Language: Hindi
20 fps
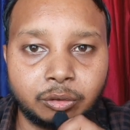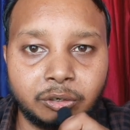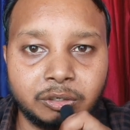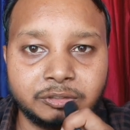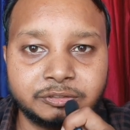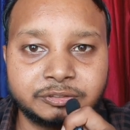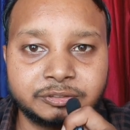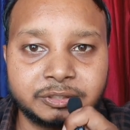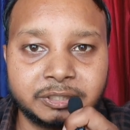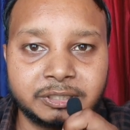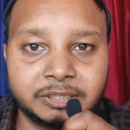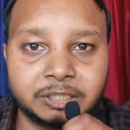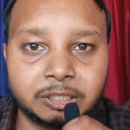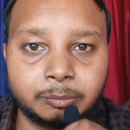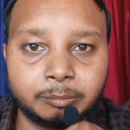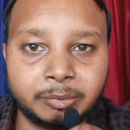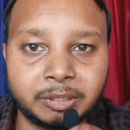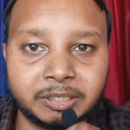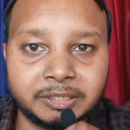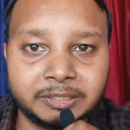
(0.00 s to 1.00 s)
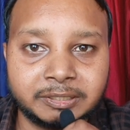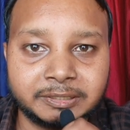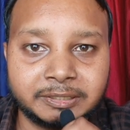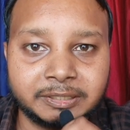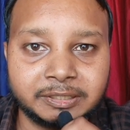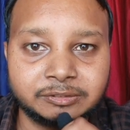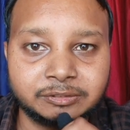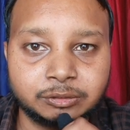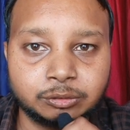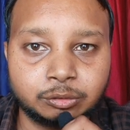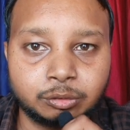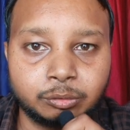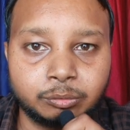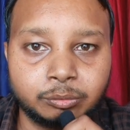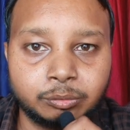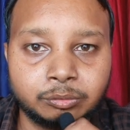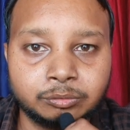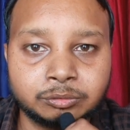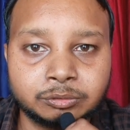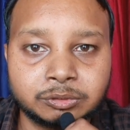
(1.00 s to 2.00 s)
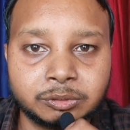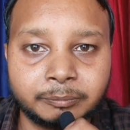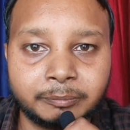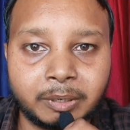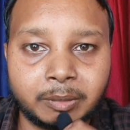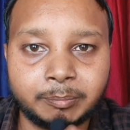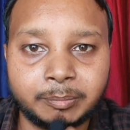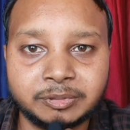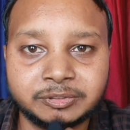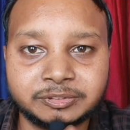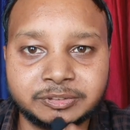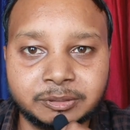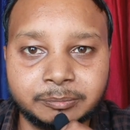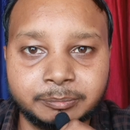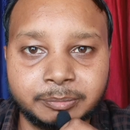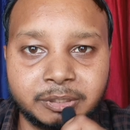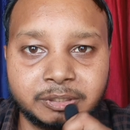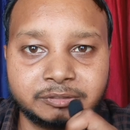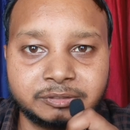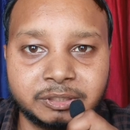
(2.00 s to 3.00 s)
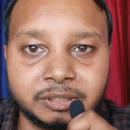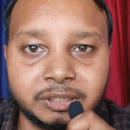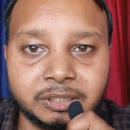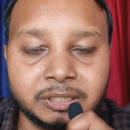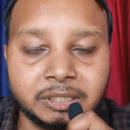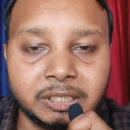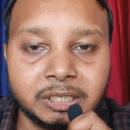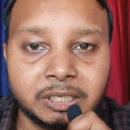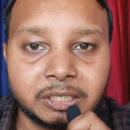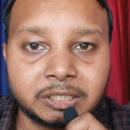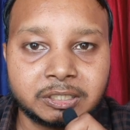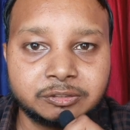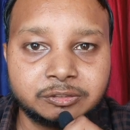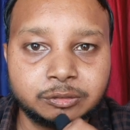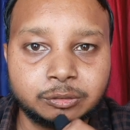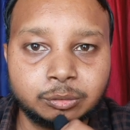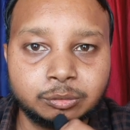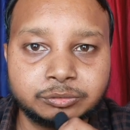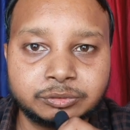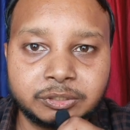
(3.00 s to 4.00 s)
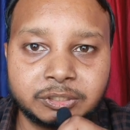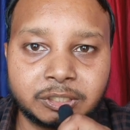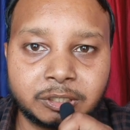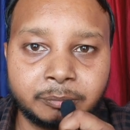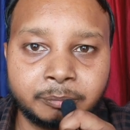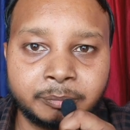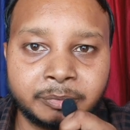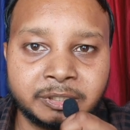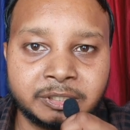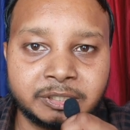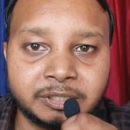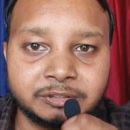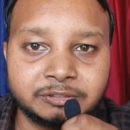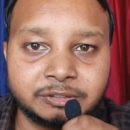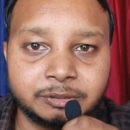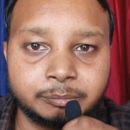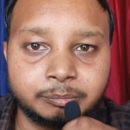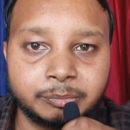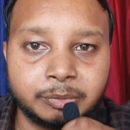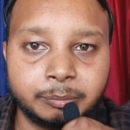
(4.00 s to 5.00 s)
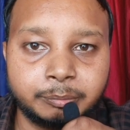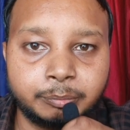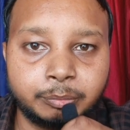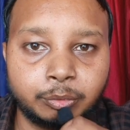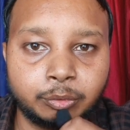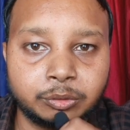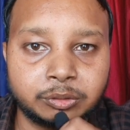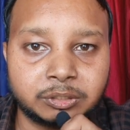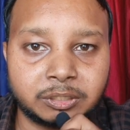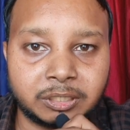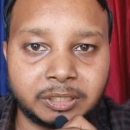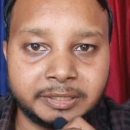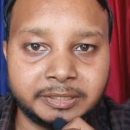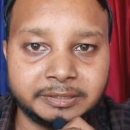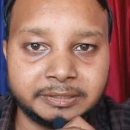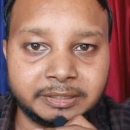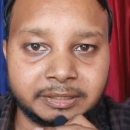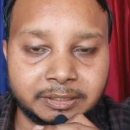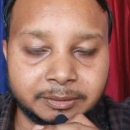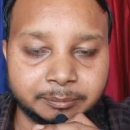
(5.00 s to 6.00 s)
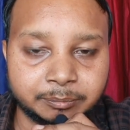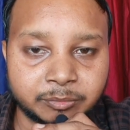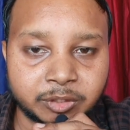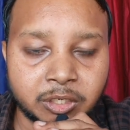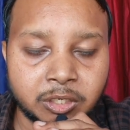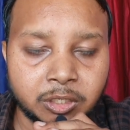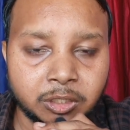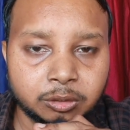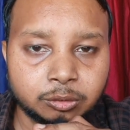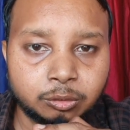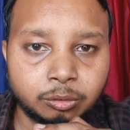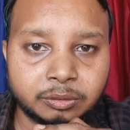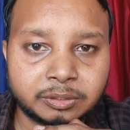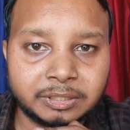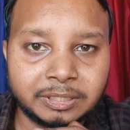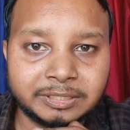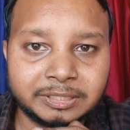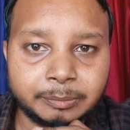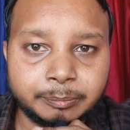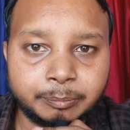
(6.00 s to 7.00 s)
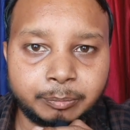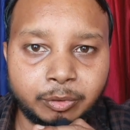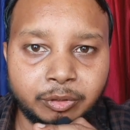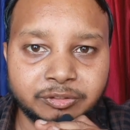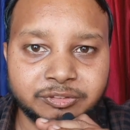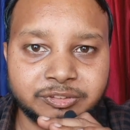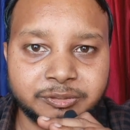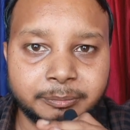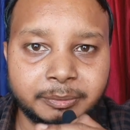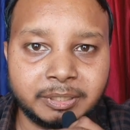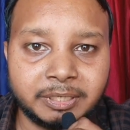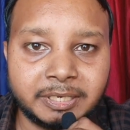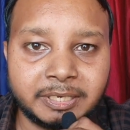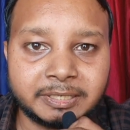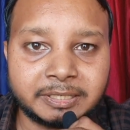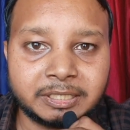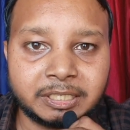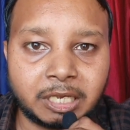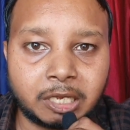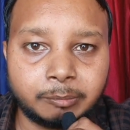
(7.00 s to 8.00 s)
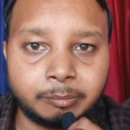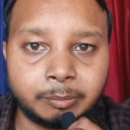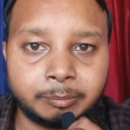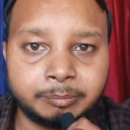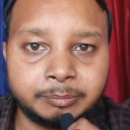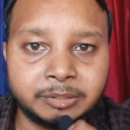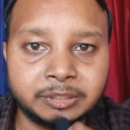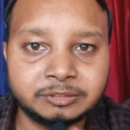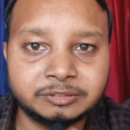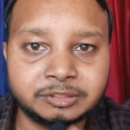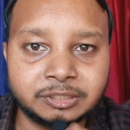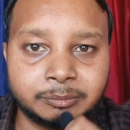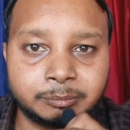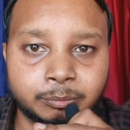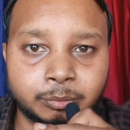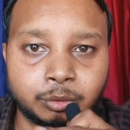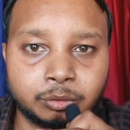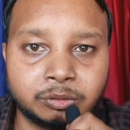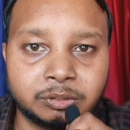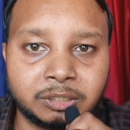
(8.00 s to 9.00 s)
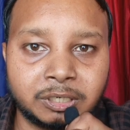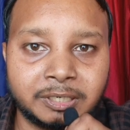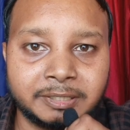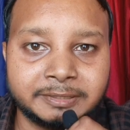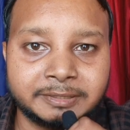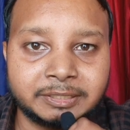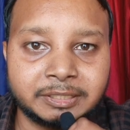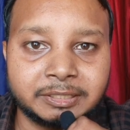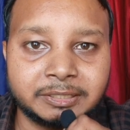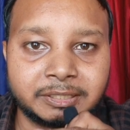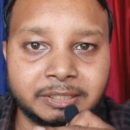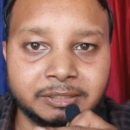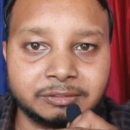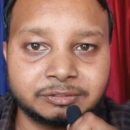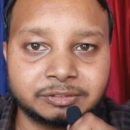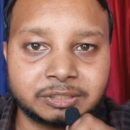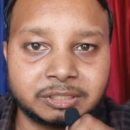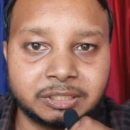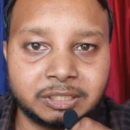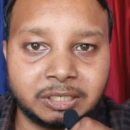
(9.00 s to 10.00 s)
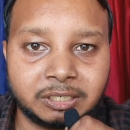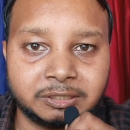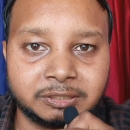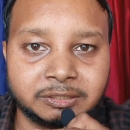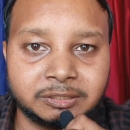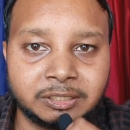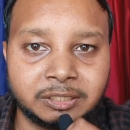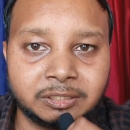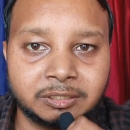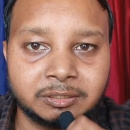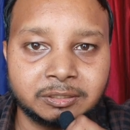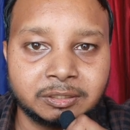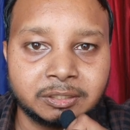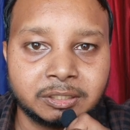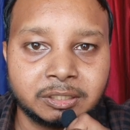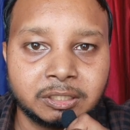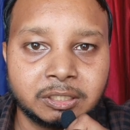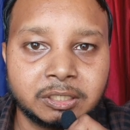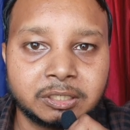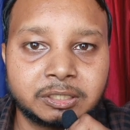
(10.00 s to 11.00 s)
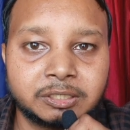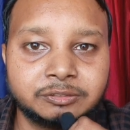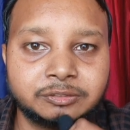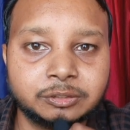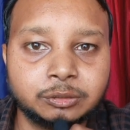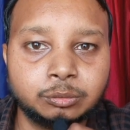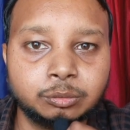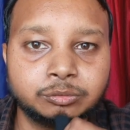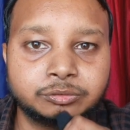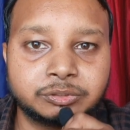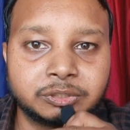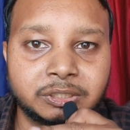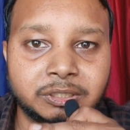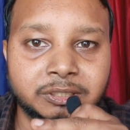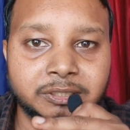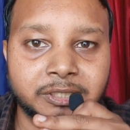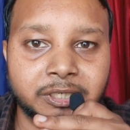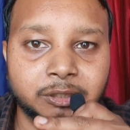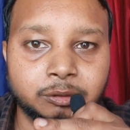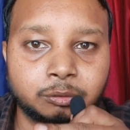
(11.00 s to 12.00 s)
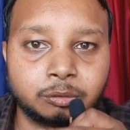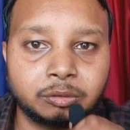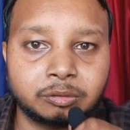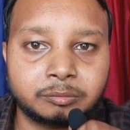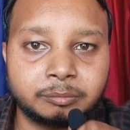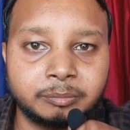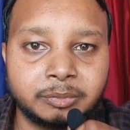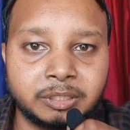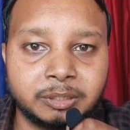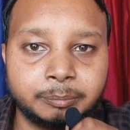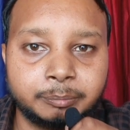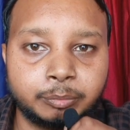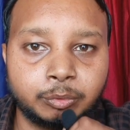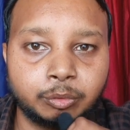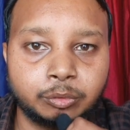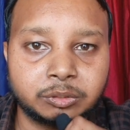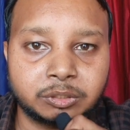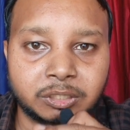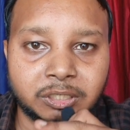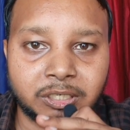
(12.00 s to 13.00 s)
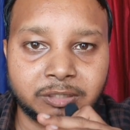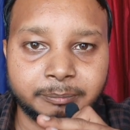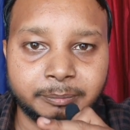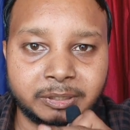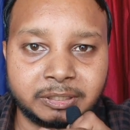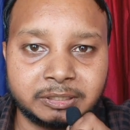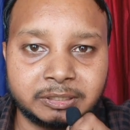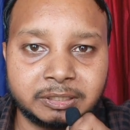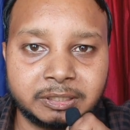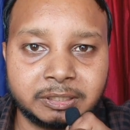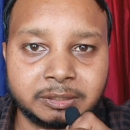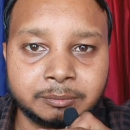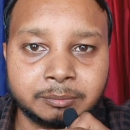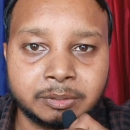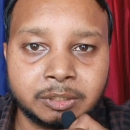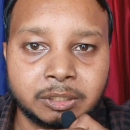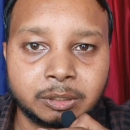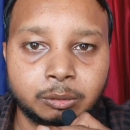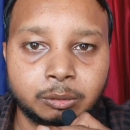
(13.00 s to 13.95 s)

कॉल्स नहीं कर पा रहे हैं ठीक से तो उन्होंने सोचा वापस से हम फिर से किसी दूसरी कंपनी की सिम में पोर्ट करा लेते हैं तो क्या ये पॉसिबल है कि आप अपने सिम को 90 डेज के अंडर किसी दूसरे नेटवर्क में पोर्ट करा पाएंगे